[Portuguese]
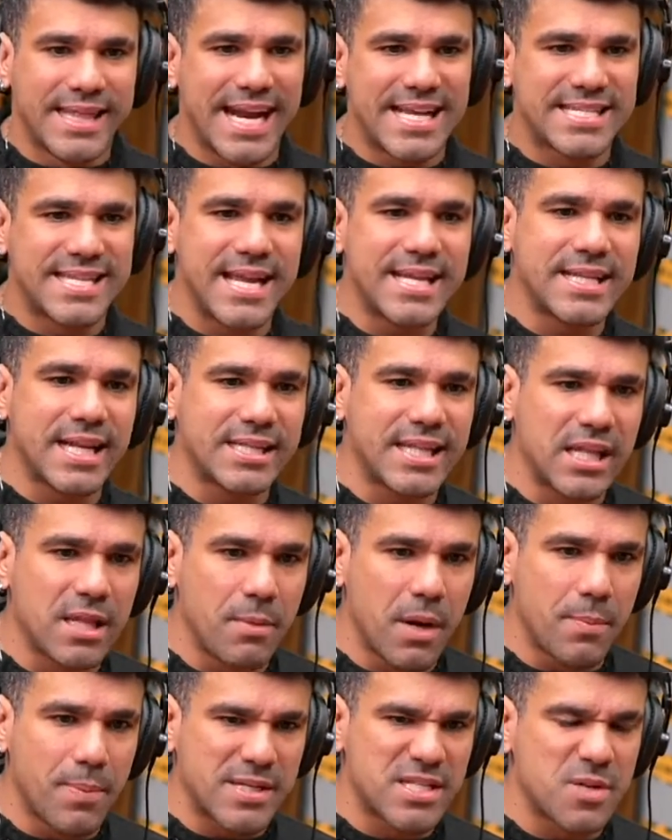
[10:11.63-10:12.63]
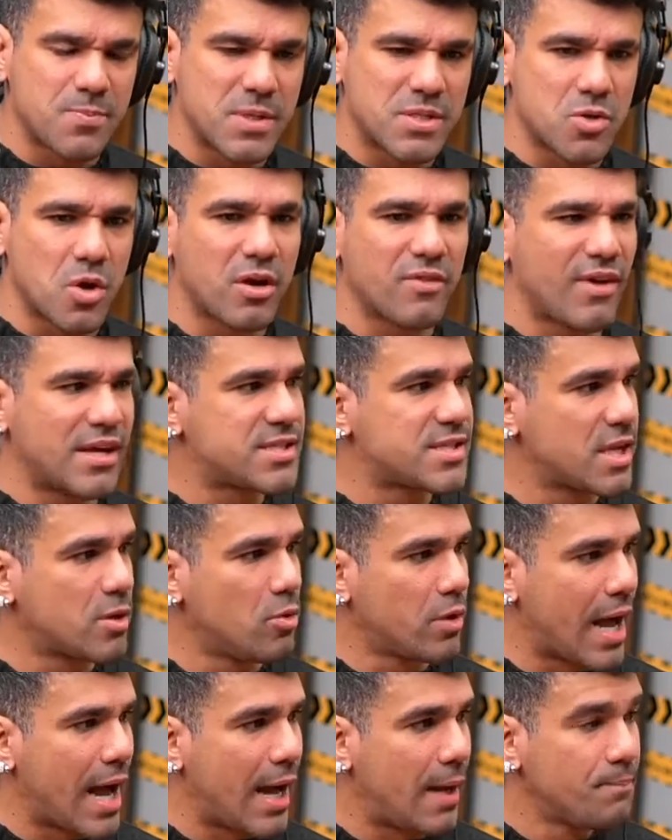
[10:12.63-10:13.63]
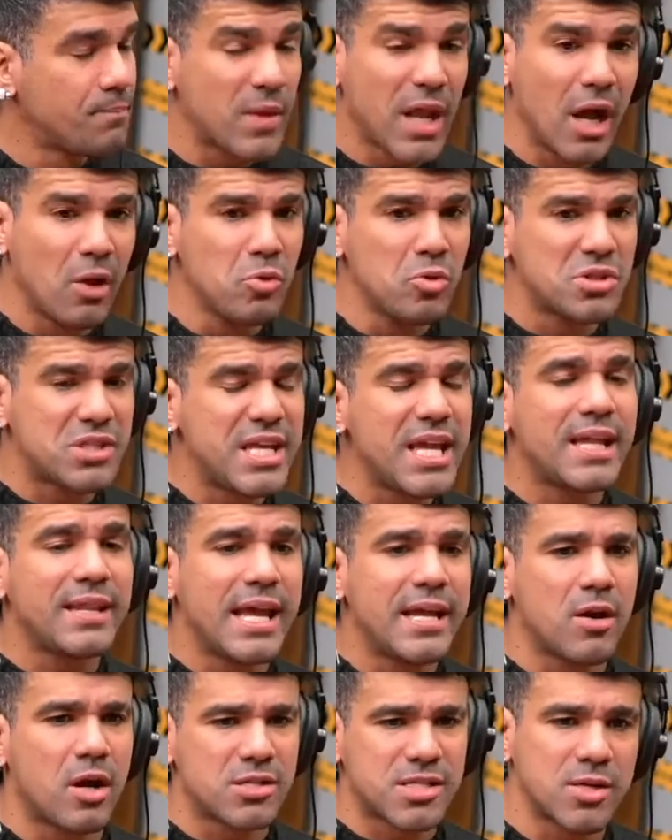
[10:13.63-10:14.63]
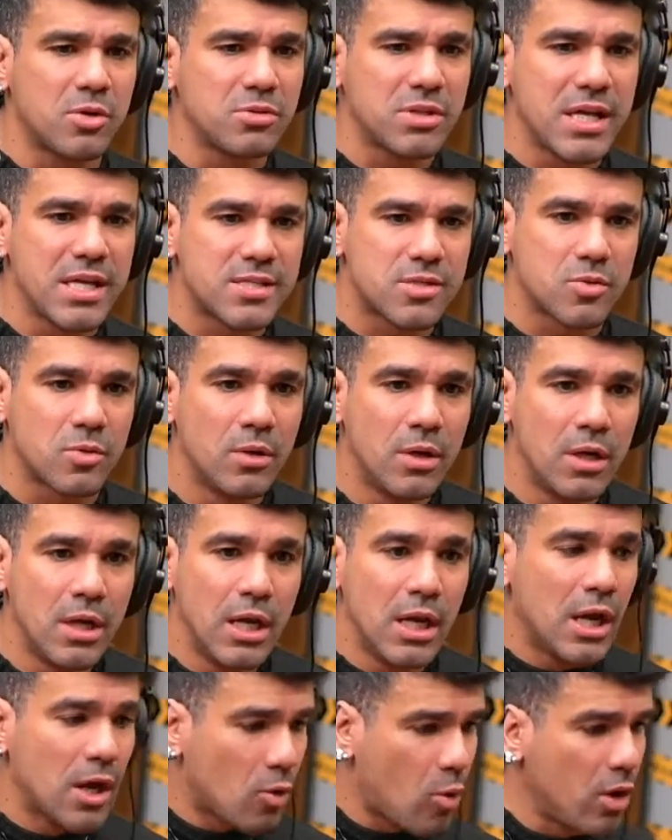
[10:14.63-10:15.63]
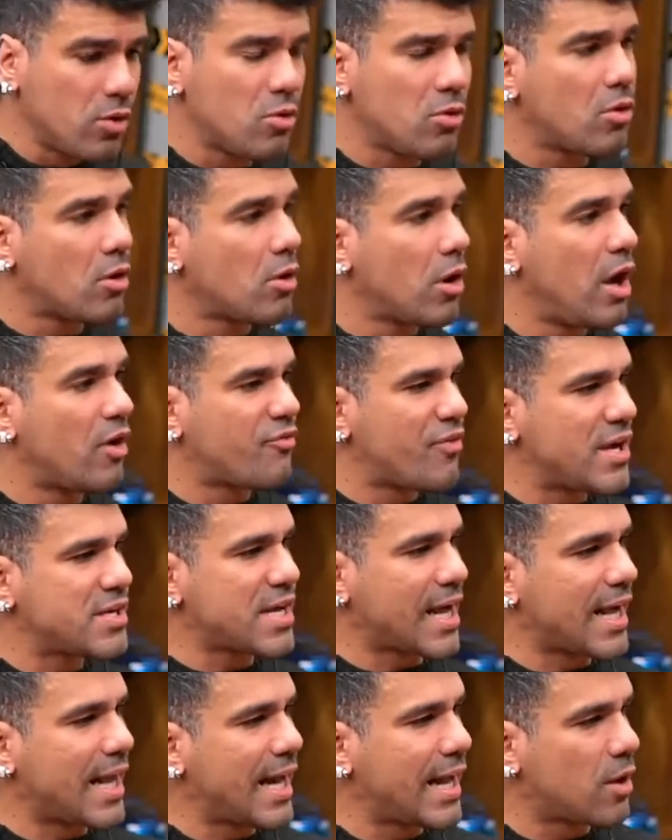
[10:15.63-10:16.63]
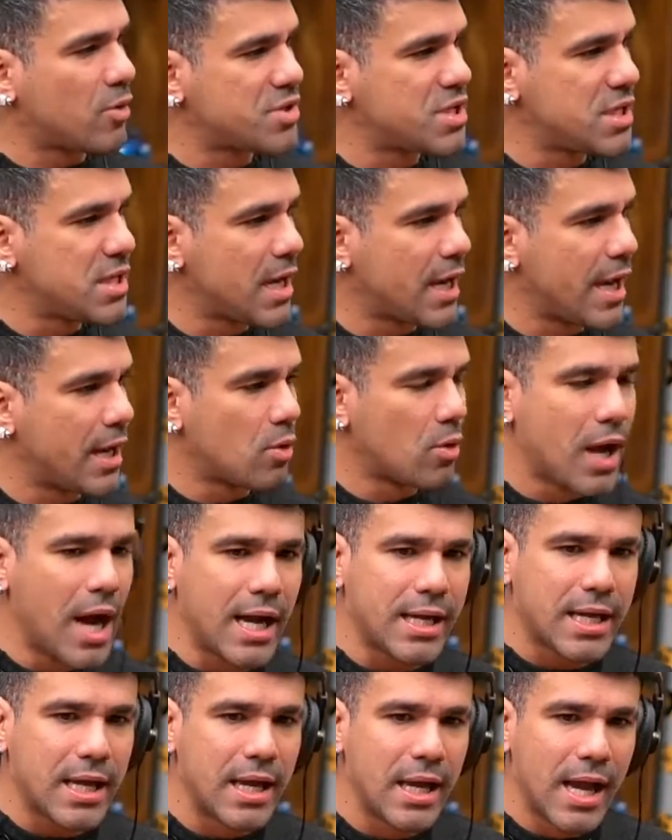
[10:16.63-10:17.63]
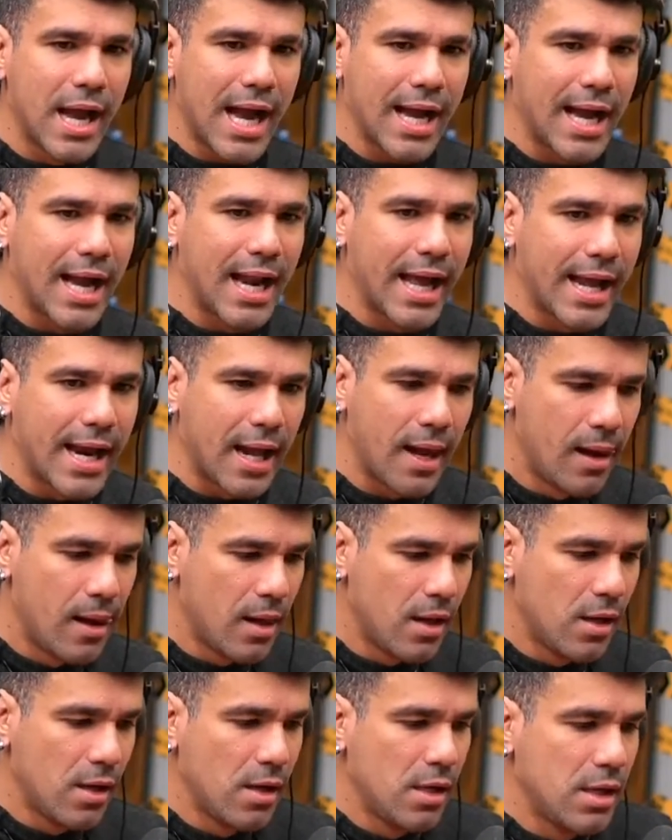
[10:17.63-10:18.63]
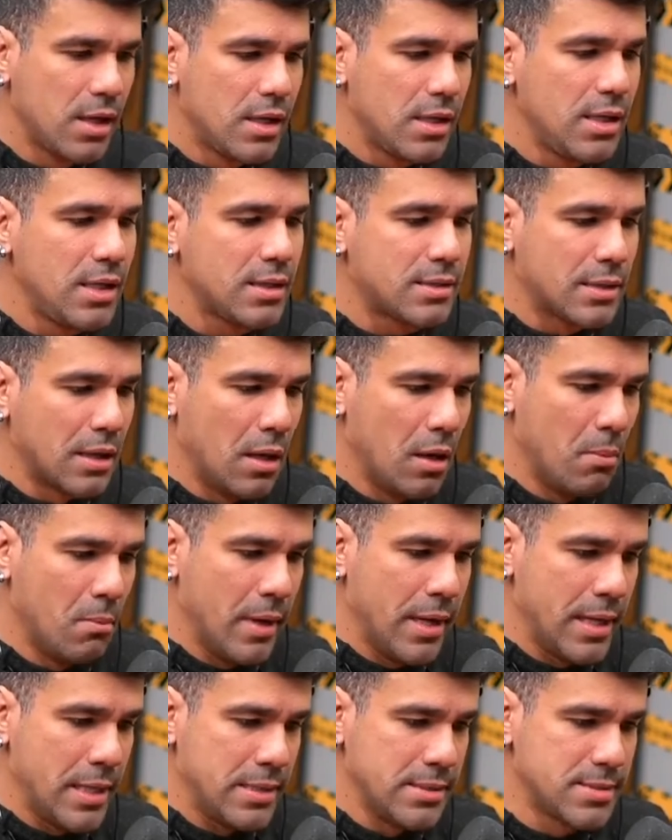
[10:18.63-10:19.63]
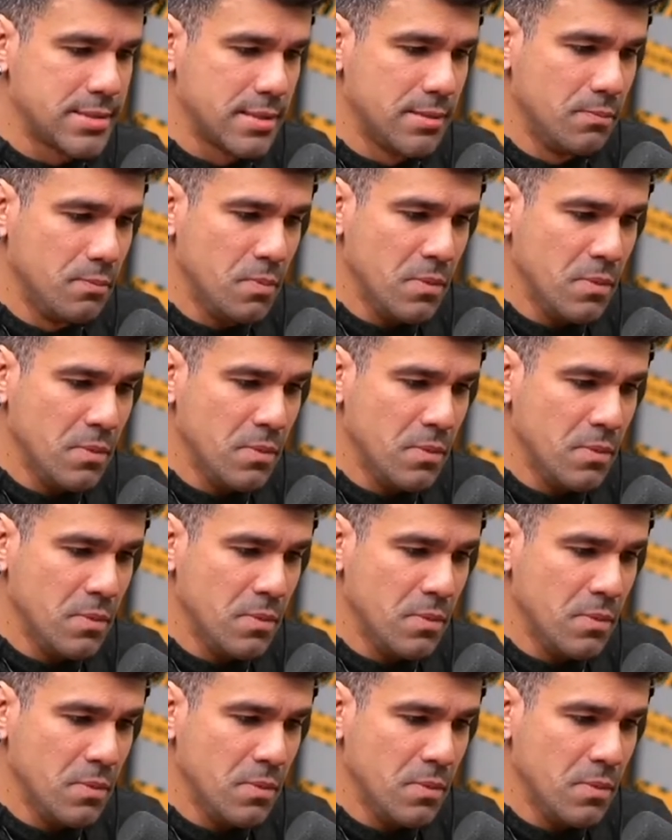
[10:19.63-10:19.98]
trazer entretenimento para essa pessoa que vai te segurar. Eu não tinha nem noção disso. Quando eu vejo a galera hoje em dia ganhando gank, a galera. Então, mãe,